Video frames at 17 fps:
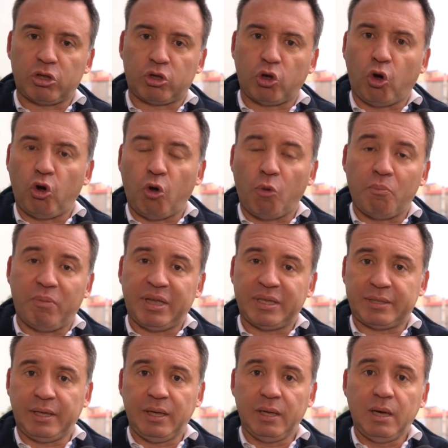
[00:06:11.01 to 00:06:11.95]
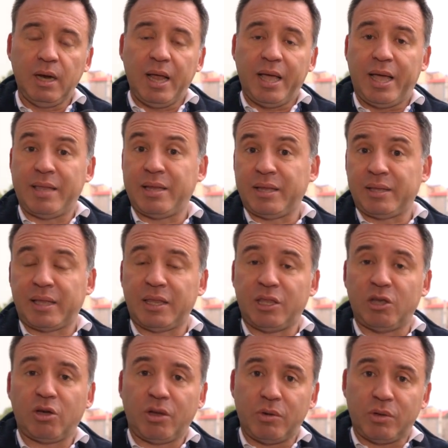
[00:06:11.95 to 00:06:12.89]
todos los meses en el
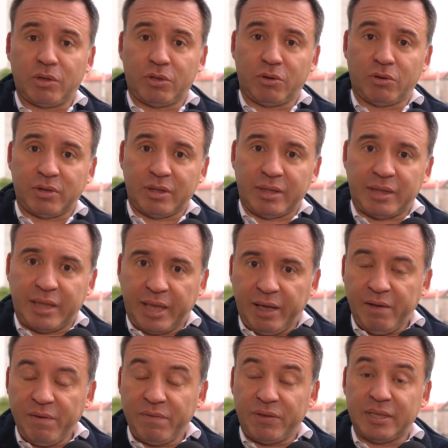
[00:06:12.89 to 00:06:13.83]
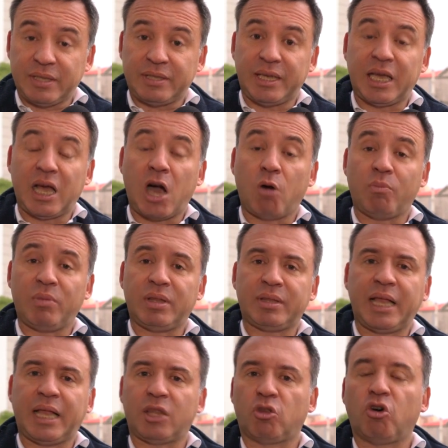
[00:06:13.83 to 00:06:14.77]
entendido que nuestro déficit sigue
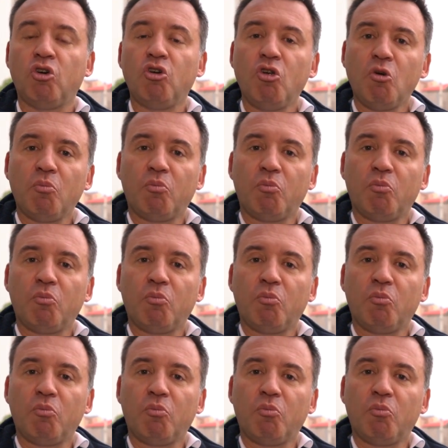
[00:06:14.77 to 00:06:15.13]
aumentando